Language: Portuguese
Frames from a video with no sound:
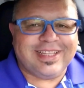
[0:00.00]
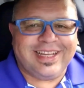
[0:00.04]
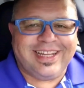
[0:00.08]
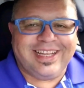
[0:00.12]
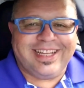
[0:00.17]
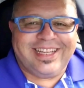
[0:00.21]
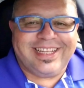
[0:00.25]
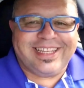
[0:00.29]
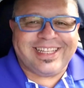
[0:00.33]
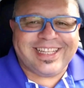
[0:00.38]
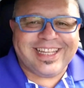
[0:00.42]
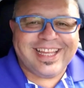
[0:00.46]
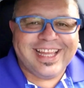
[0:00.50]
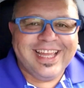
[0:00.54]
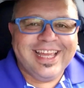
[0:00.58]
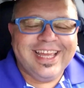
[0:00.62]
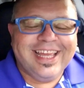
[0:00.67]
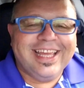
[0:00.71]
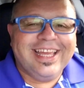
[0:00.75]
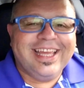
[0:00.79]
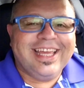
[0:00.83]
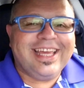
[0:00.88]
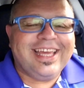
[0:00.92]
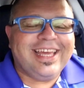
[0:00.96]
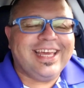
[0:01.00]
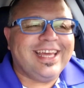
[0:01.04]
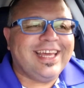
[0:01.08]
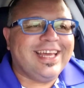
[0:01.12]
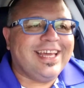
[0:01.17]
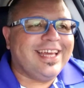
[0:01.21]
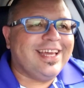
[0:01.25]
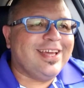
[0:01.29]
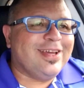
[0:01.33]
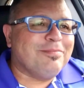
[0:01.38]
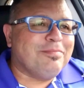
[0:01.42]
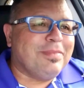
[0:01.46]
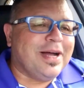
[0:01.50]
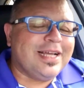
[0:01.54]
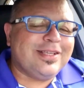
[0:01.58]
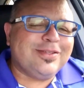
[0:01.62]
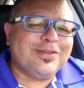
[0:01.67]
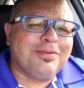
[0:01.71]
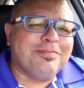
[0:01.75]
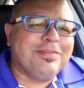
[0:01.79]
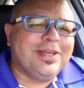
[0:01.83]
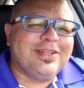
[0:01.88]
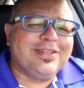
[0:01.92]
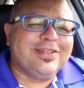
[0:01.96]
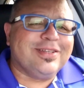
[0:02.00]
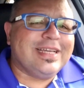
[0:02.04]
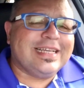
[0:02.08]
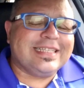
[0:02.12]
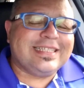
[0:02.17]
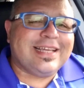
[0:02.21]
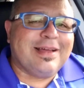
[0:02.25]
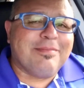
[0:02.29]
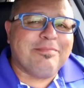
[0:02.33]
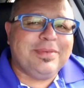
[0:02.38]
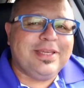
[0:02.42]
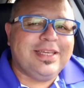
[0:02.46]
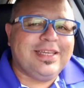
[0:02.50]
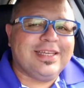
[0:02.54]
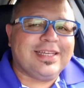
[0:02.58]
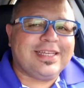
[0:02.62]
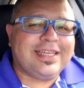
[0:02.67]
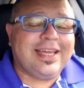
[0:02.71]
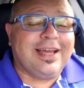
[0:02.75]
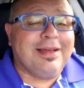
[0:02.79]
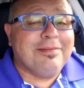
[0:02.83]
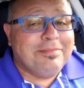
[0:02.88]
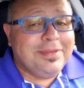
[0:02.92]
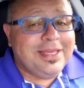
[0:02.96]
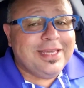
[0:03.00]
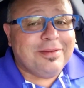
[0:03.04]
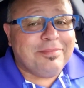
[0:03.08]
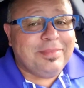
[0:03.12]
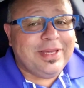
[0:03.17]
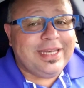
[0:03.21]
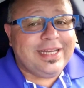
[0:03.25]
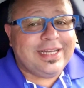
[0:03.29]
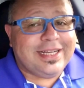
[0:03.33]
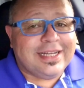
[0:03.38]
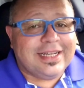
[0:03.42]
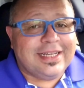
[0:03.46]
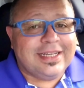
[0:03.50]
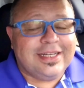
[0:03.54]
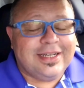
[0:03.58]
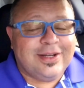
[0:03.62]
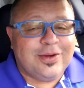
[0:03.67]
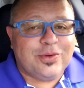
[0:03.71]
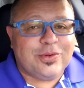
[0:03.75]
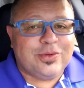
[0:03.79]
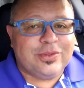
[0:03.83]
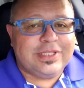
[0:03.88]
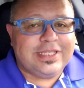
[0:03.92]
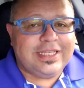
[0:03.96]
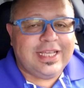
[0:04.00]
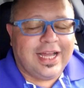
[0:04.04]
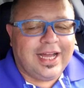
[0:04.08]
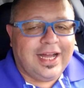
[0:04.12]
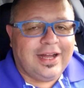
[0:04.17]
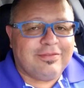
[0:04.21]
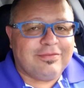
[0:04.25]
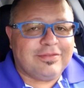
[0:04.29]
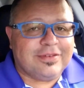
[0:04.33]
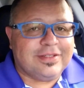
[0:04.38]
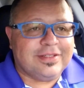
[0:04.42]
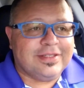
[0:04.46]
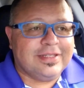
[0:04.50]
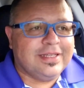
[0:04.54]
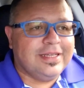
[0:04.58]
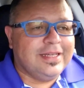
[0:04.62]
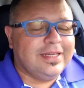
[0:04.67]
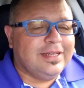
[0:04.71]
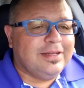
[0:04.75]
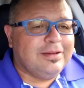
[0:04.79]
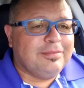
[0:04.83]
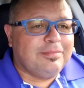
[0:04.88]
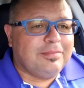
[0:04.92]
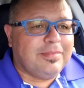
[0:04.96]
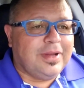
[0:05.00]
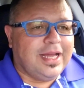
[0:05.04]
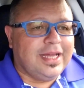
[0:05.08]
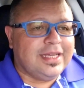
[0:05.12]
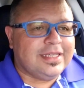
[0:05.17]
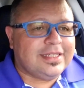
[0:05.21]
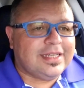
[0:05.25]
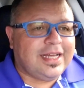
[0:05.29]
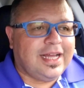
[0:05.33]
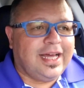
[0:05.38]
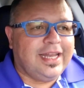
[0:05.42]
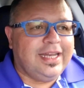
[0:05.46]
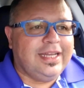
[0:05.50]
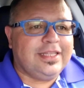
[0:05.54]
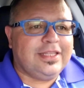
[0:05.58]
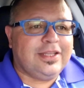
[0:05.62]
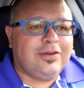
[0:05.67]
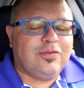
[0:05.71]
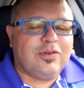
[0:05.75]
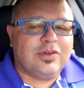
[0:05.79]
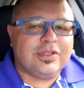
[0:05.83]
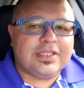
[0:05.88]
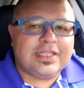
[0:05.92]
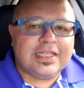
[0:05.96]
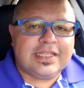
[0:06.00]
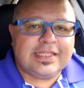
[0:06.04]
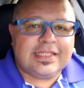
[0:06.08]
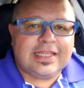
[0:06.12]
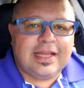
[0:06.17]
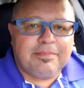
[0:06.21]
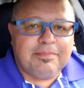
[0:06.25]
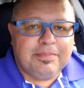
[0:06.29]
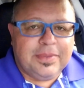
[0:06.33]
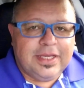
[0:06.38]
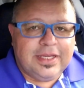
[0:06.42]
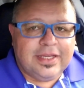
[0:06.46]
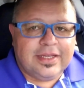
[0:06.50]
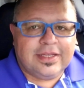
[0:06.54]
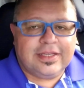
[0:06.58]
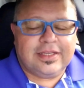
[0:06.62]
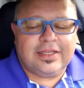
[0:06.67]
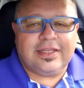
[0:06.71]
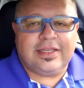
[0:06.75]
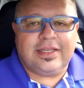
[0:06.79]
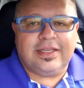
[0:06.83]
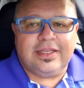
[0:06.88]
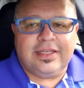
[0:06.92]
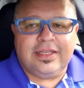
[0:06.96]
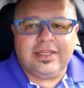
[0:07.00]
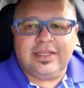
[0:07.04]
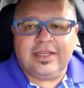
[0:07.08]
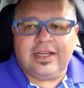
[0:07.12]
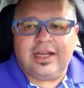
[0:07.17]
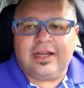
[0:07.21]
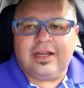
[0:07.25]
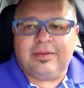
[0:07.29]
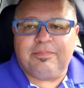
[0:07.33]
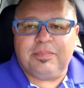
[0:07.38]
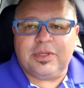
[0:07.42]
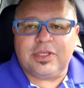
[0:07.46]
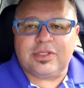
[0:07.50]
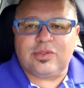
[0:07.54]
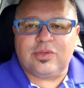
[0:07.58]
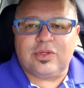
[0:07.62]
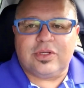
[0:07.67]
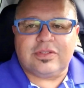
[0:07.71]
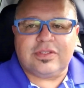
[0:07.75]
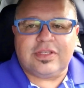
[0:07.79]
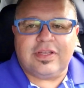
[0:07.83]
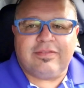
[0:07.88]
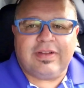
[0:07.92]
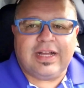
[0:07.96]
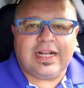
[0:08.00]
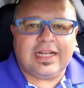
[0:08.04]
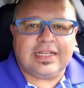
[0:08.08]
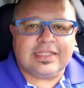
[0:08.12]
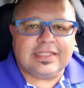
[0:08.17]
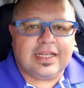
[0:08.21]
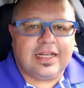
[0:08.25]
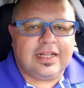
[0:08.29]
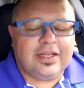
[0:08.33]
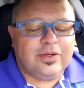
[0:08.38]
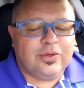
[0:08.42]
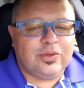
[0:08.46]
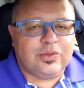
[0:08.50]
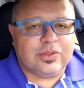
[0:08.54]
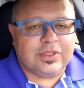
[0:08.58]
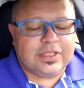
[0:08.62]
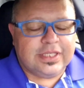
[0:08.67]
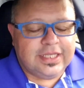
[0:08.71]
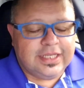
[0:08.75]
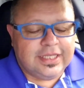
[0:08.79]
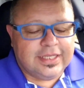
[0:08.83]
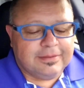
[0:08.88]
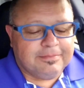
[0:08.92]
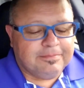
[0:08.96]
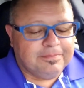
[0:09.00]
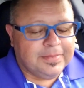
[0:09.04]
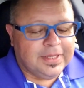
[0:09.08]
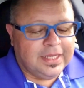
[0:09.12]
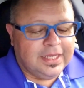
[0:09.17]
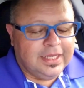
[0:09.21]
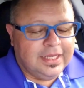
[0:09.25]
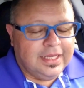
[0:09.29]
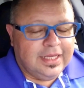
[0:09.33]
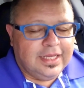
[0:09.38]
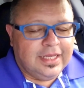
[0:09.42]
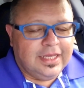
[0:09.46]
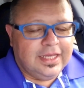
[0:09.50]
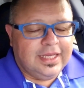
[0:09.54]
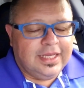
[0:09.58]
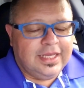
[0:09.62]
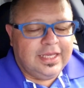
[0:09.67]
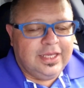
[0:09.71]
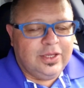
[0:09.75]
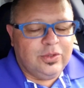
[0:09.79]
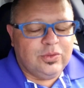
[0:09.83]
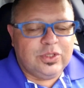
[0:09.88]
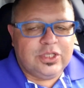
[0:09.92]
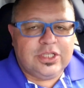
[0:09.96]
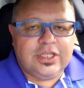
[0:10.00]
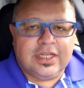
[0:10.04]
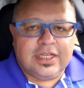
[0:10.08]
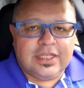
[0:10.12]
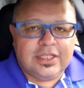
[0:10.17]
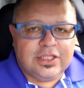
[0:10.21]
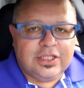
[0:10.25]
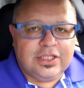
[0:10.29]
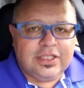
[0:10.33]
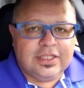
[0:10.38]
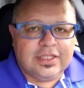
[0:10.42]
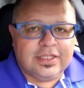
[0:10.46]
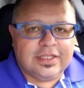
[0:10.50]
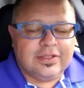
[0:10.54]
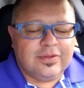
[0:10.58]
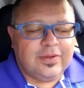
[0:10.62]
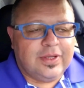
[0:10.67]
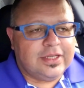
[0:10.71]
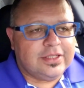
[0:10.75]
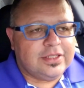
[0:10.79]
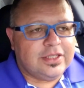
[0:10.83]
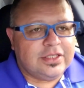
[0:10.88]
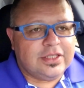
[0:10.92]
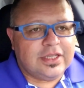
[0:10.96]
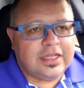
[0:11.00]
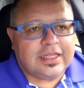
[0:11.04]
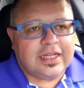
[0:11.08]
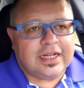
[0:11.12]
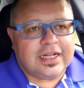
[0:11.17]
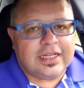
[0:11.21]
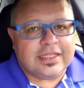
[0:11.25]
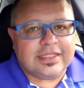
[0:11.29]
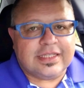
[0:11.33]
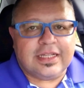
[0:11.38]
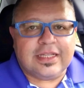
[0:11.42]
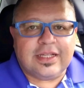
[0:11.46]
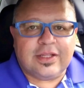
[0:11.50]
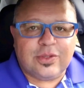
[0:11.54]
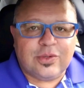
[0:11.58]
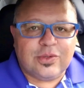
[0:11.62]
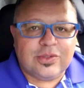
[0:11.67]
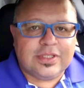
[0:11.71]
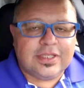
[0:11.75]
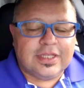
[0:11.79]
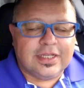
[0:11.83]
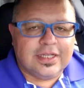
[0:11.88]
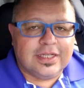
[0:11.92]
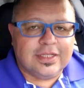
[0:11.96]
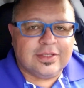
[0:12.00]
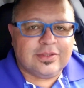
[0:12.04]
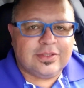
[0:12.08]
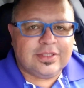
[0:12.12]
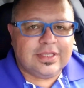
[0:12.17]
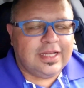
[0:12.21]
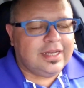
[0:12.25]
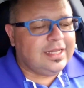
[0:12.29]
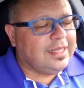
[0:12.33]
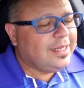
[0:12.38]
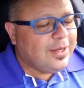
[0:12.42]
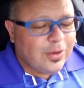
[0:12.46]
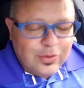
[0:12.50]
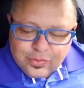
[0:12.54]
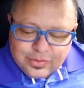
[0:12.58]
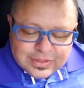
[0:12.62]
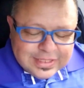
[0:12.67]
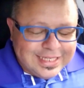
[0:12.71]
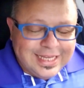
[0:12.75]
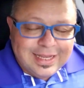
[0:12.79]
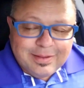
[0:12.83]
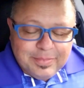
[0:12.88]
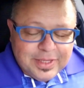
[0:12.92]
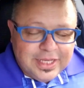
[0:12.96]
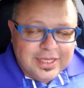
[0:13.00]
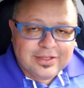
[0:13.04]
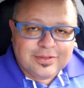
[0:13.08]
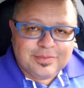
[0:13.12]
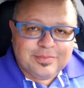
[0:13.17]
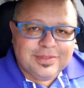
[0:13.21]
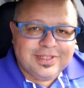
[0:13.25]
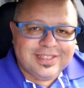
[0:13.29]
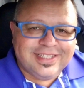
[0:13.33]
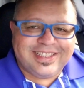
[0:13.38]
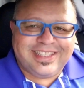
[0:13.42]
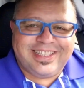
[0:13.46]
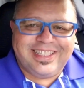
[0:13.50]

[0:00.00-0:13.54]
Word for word: tá? É, mais ou menos eu já sabia que a minha americana não cozinhava. Mas, cara, entre você saber que a pessoa que você vai casar não cozinha, e o dia a dia, né? A gente já está casada há 12 anos e ela não cozinha mesmo.